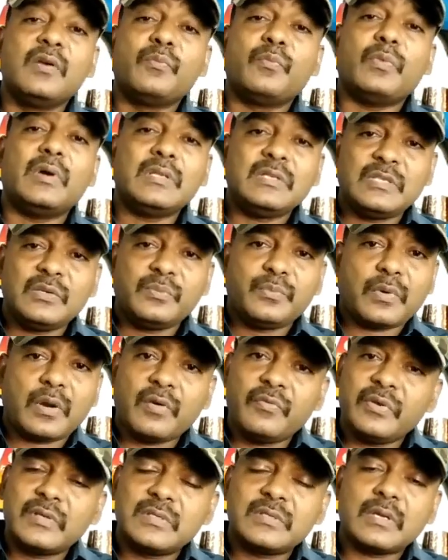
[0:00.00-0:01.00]
మంచి
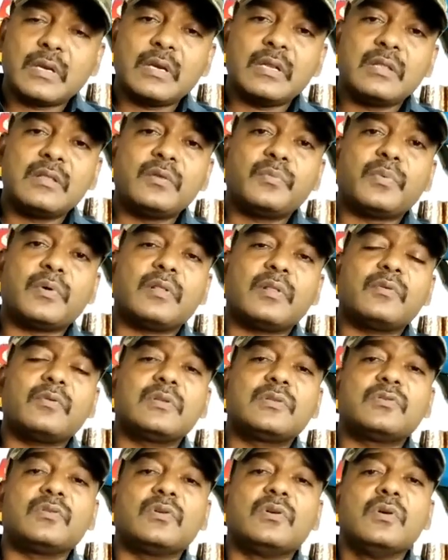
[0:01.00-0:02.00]
ప్రాఫిట్స్ అనేది
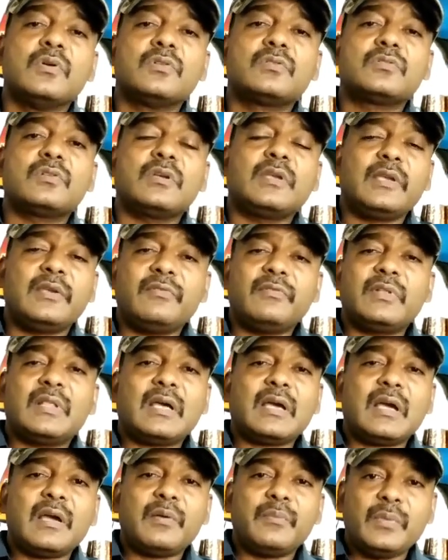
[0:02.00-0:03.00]
పొందవచ్చు సో ఈ
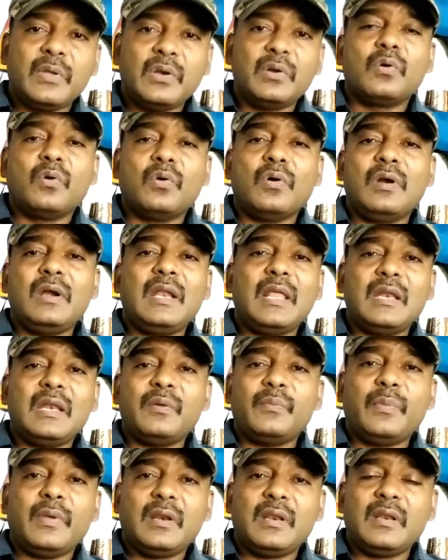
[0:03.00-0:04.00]
విధంగా మీరు
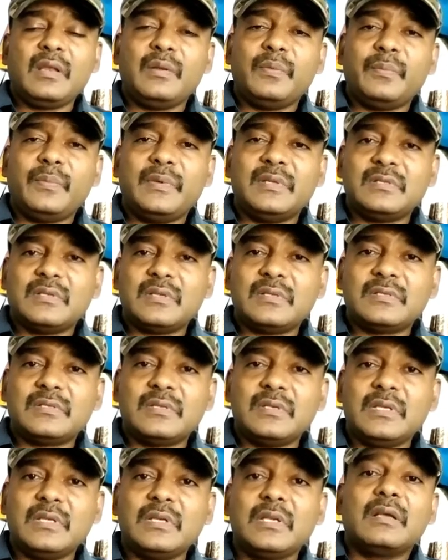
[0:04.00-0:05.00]
గోల్డెన్ బెర్రీ
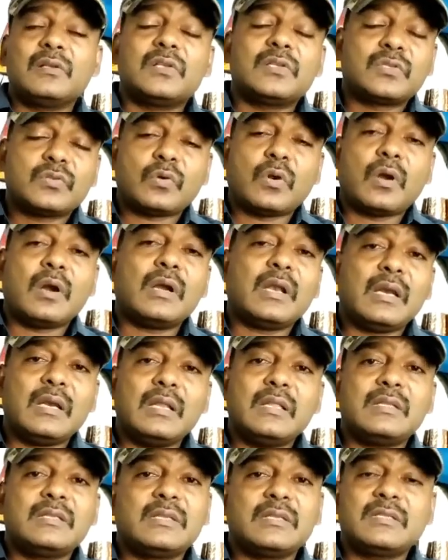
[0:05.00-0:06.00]
బిజినెస్ని స్టార్ట్
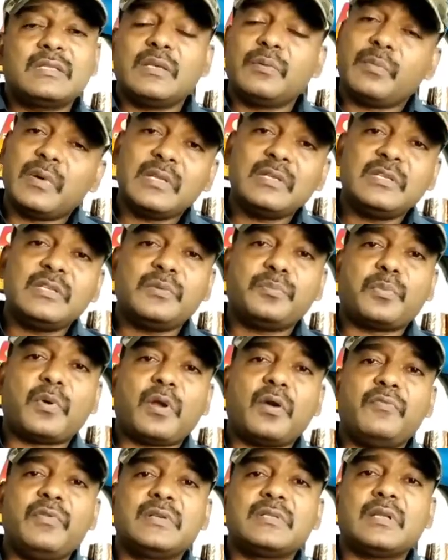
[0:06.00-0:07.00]
అనేది చేసి మంచి
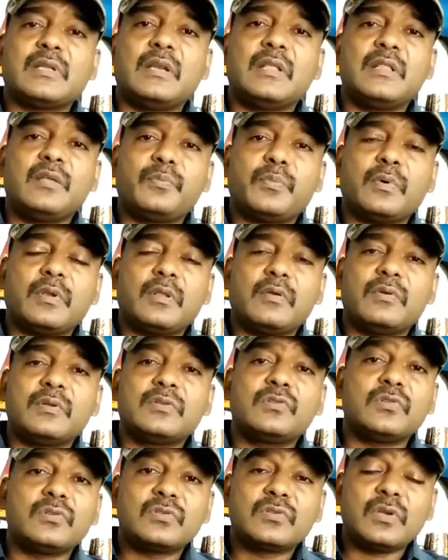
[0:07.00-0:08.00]
ప్రాఫిట్స్ అనేది
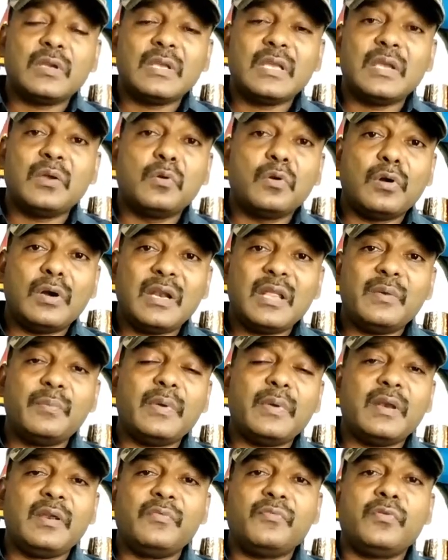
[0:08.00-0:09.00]
పొందవచ్చు సో ఈ గోల్డెన్
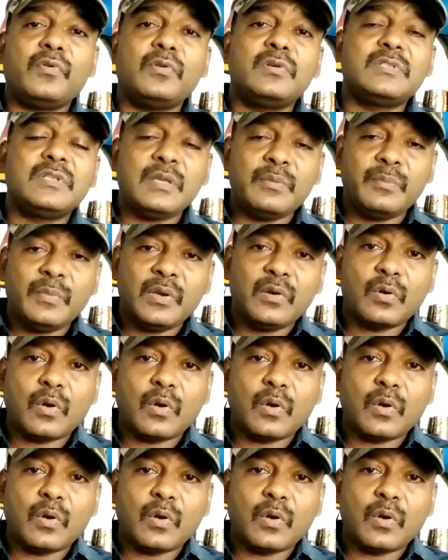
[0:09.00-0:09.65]
బెర్రీ ఫ్రూట్స్ని మీరు